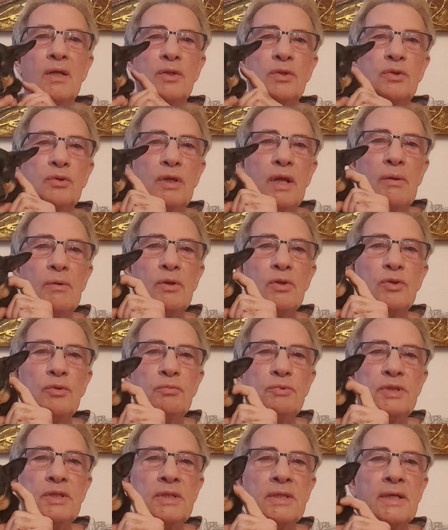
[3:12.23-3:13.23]
de la, du
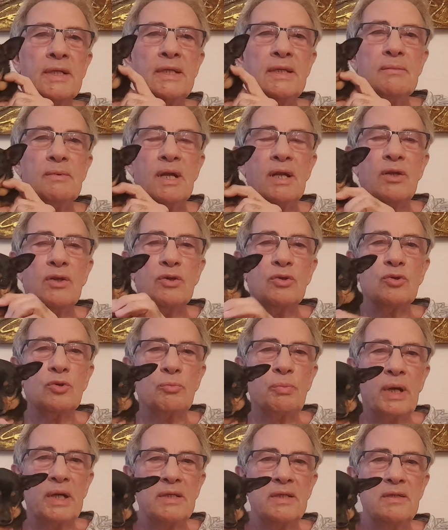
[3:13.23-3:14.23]
petit animal de
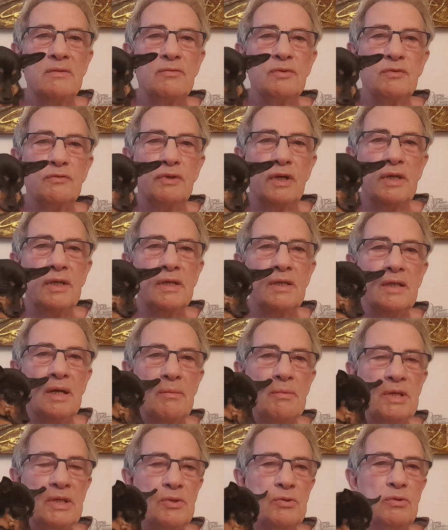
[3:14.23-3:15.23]
compagnie que vous voyez
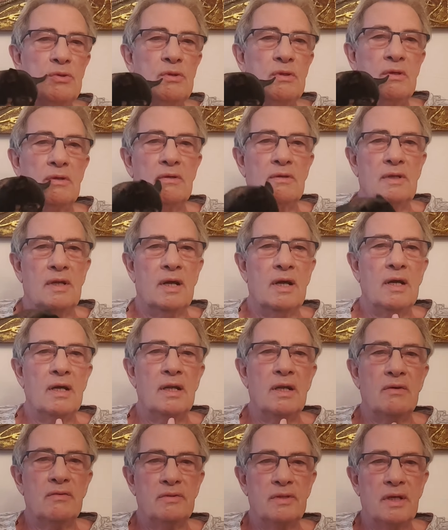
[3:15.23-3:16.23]
d'habitude, là
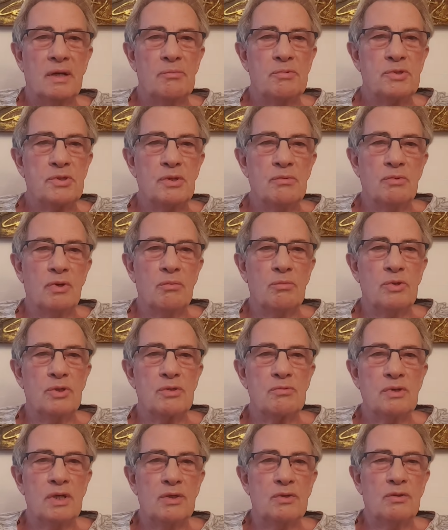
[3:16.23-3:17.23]
elle avait absolument
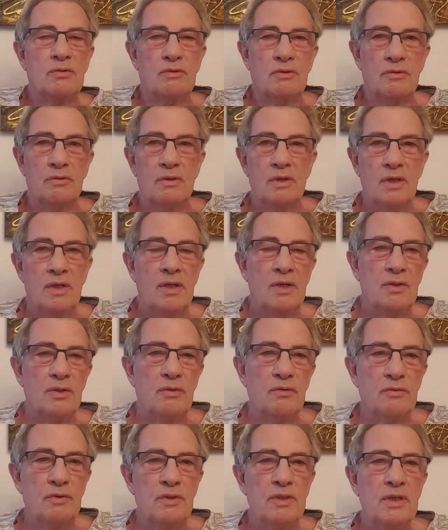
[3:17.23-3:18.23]
besoin de, de
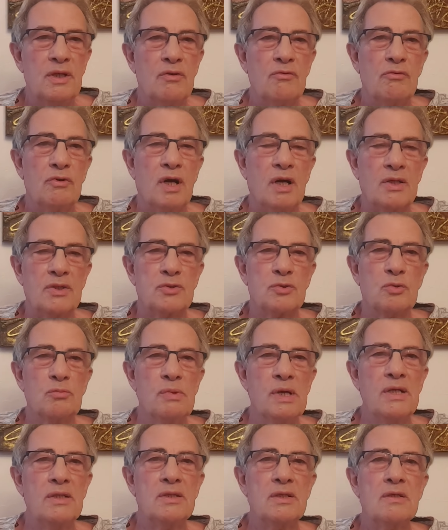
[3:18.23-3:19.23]
venir voir son
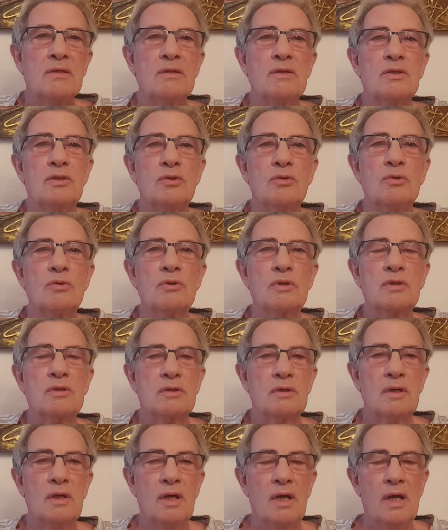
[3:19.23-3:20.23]
maître, donc
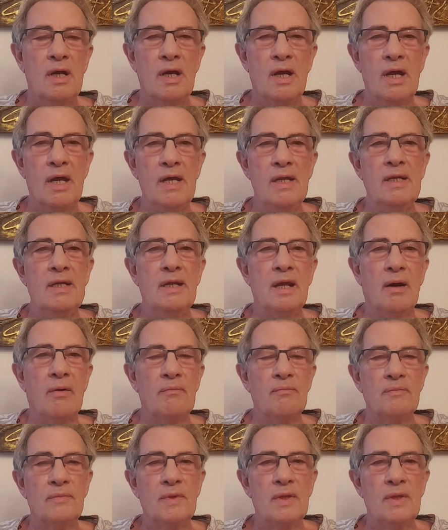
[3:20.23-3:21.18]
elle est là.